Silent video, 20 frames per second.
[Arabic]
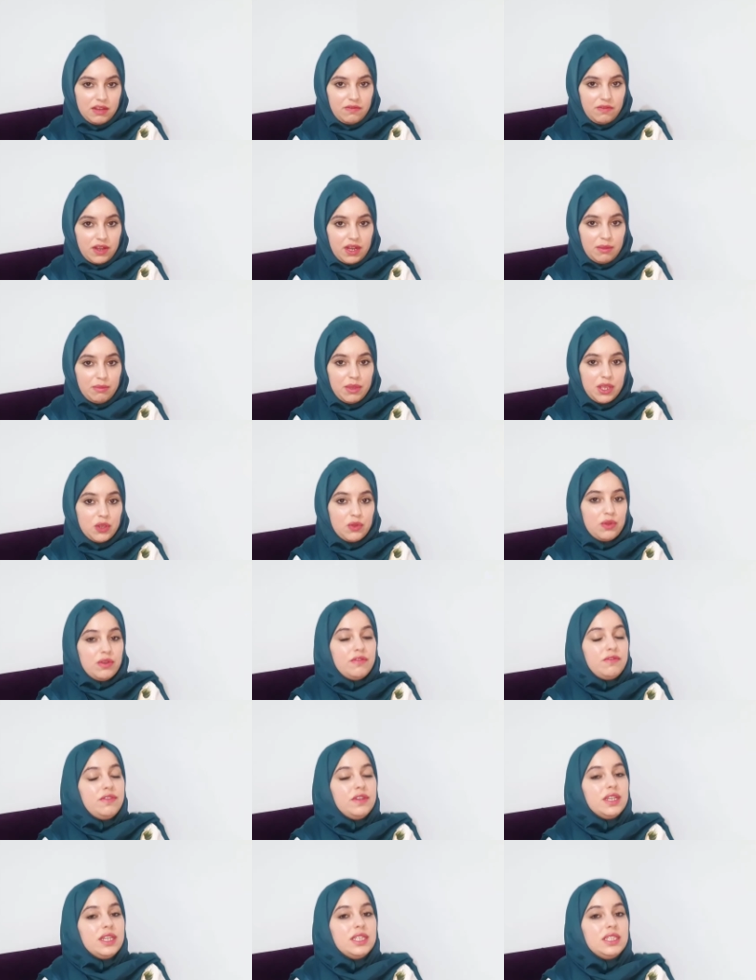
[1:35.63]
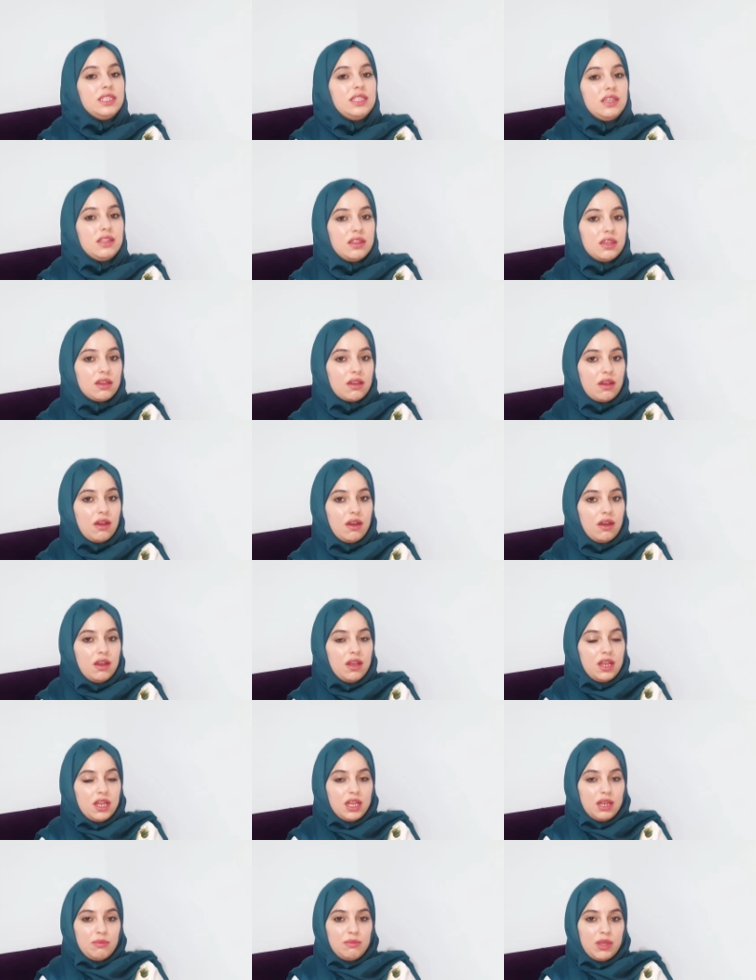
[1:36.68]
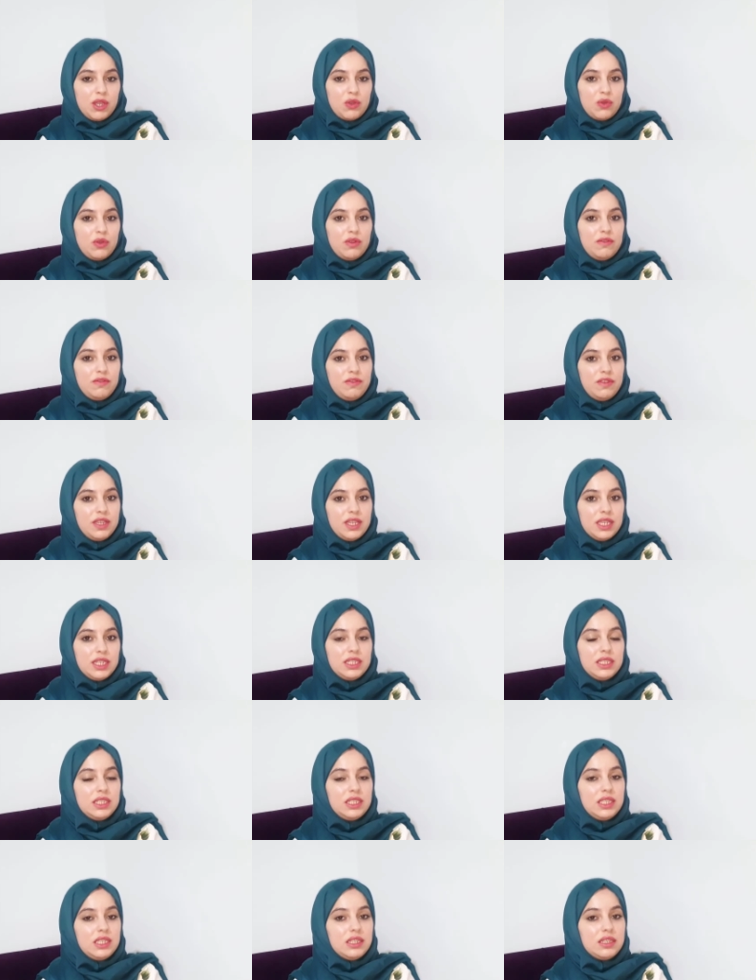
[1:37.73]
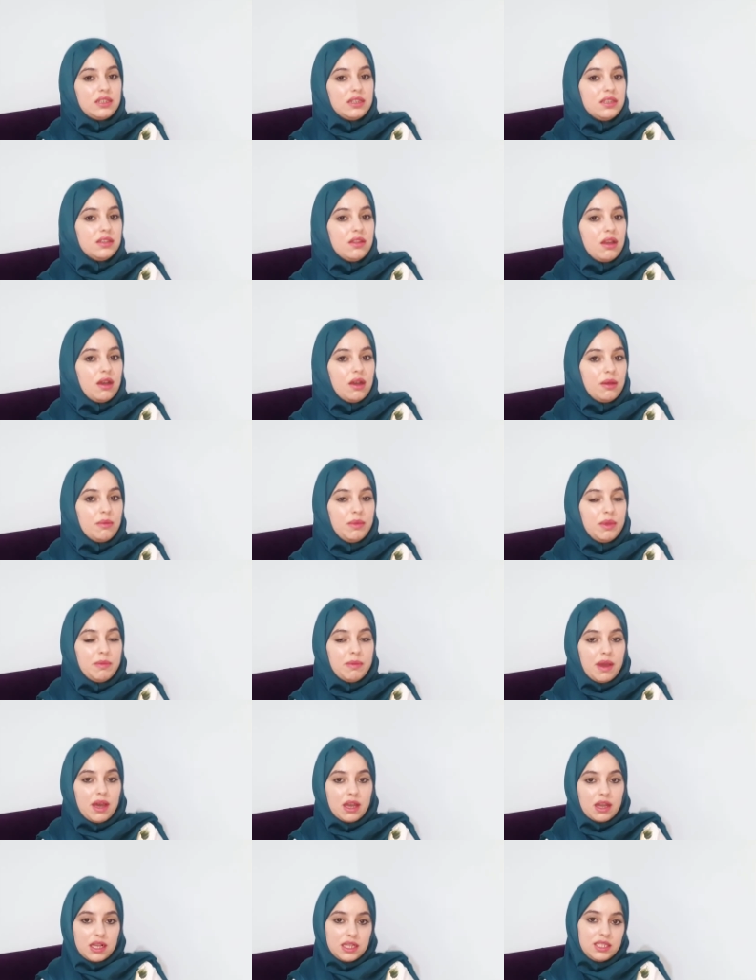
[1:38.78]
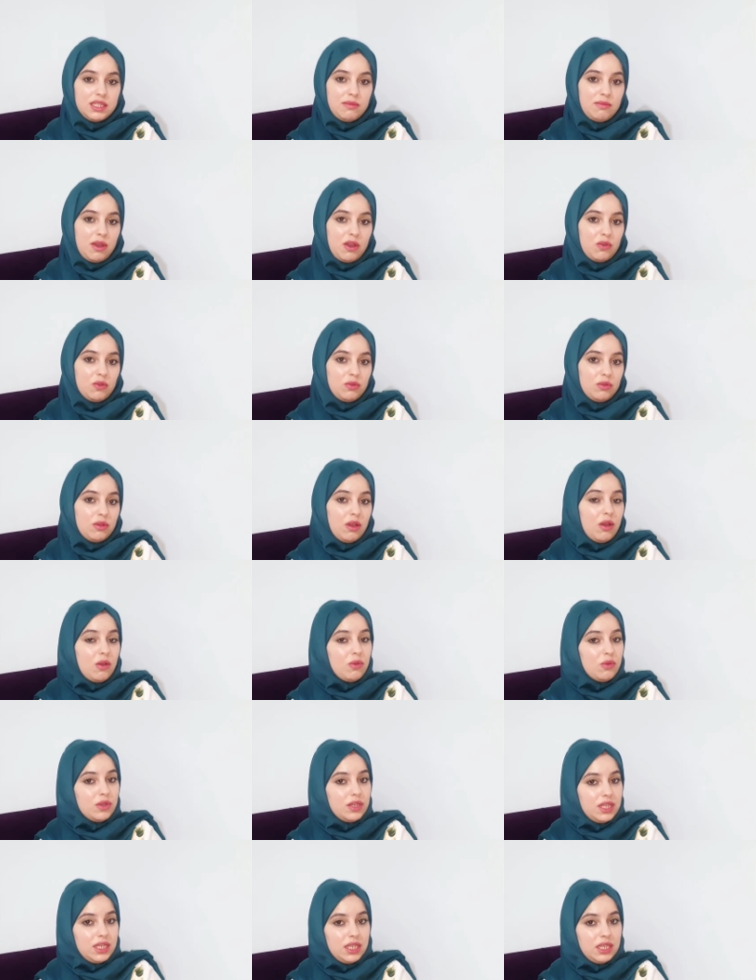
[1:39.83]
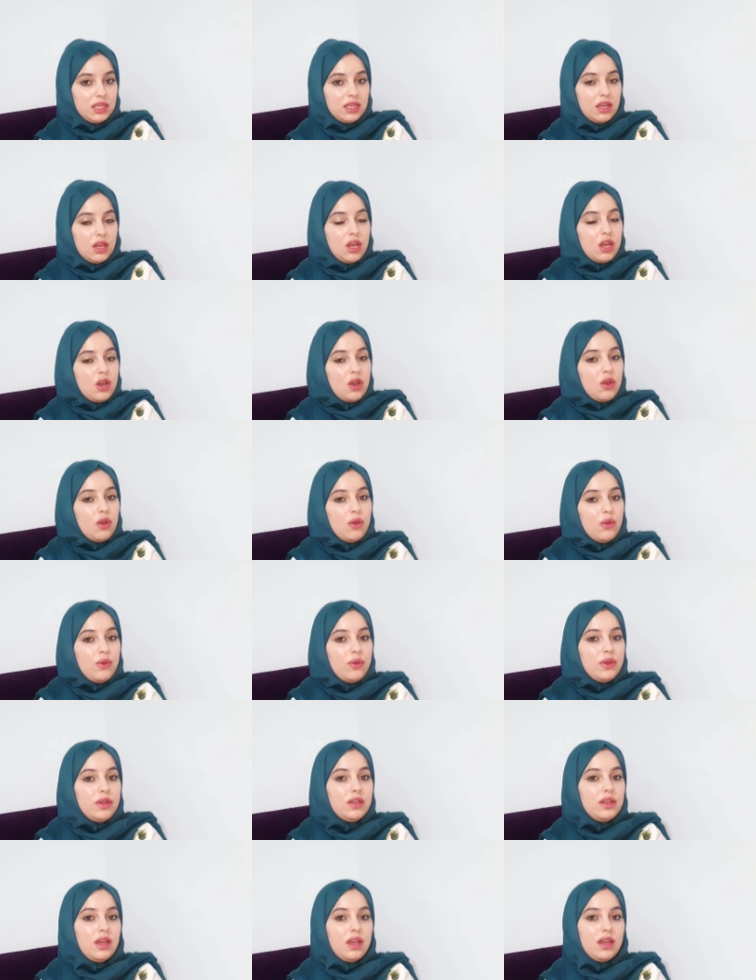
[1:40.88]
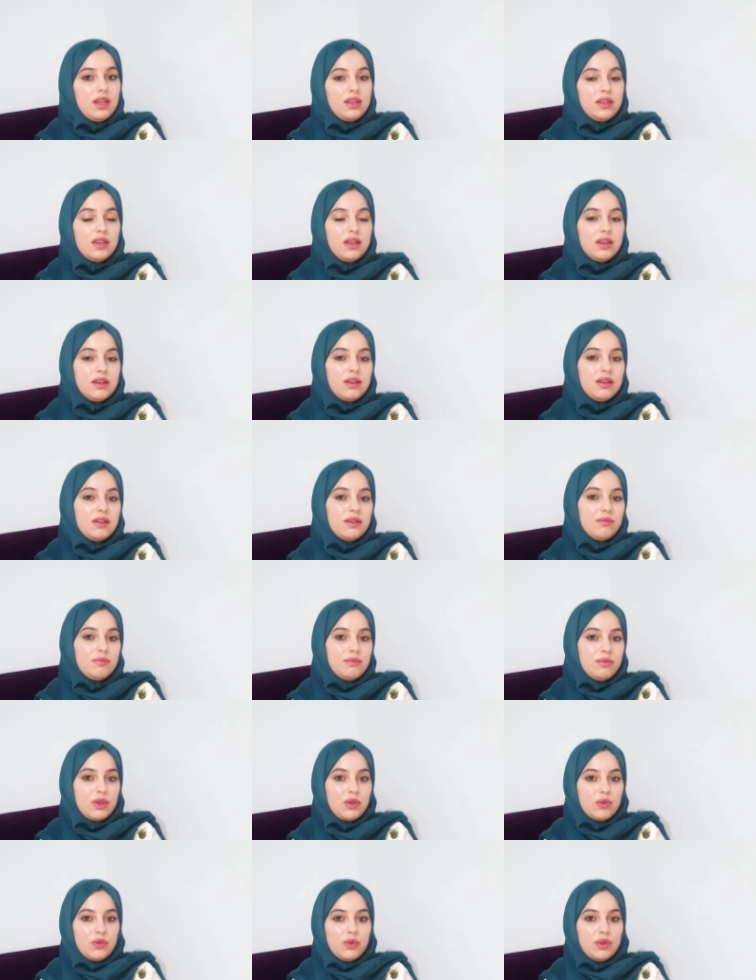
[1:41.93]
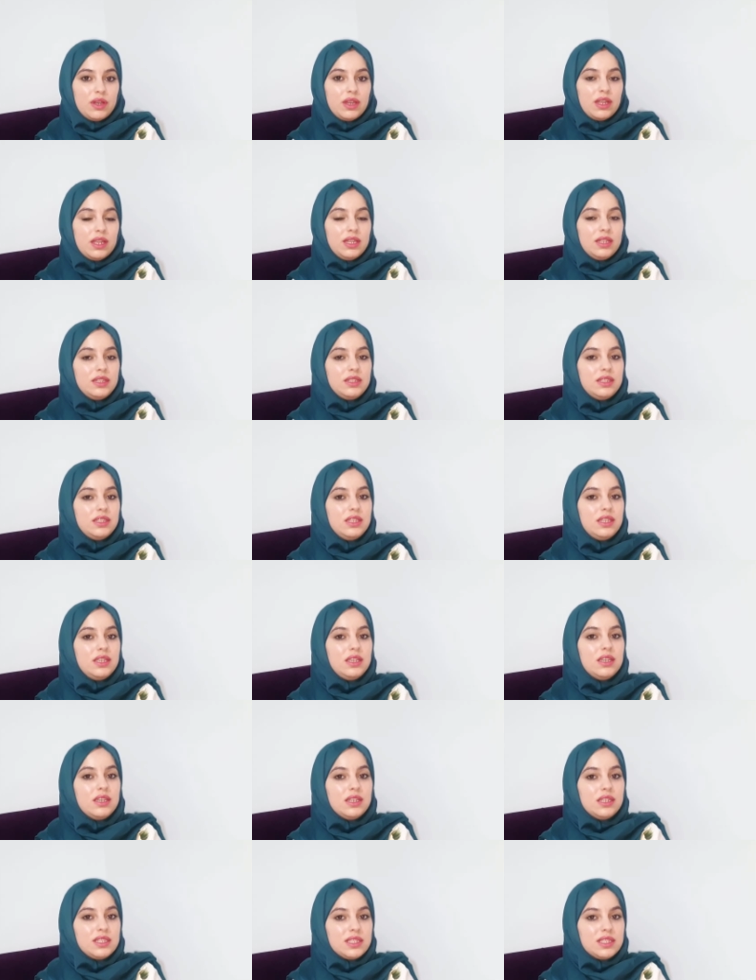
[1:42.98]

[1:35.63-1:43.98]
فلما يكون في عندي ثقة لما يكون في عندي رضا بما قسمه الله لي هون أنا بكون عندي